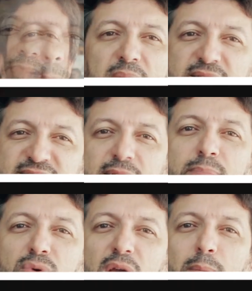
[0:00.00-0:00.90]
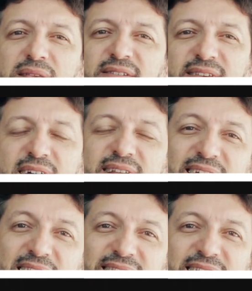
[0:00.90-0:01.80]
Percebam que é uma
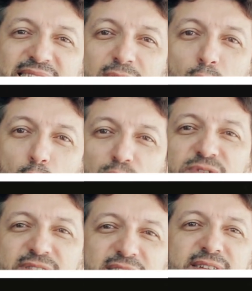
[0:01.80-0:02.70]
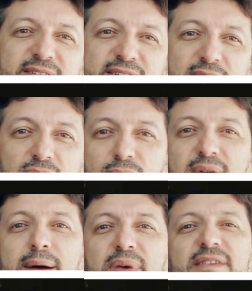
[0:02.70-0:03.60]
descarga elétrica constante,
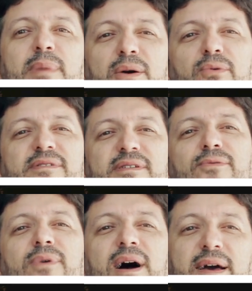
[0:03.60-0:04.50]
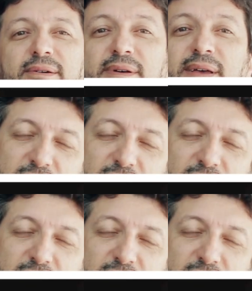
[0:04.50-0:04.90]
não é a mesma coisa que um raio.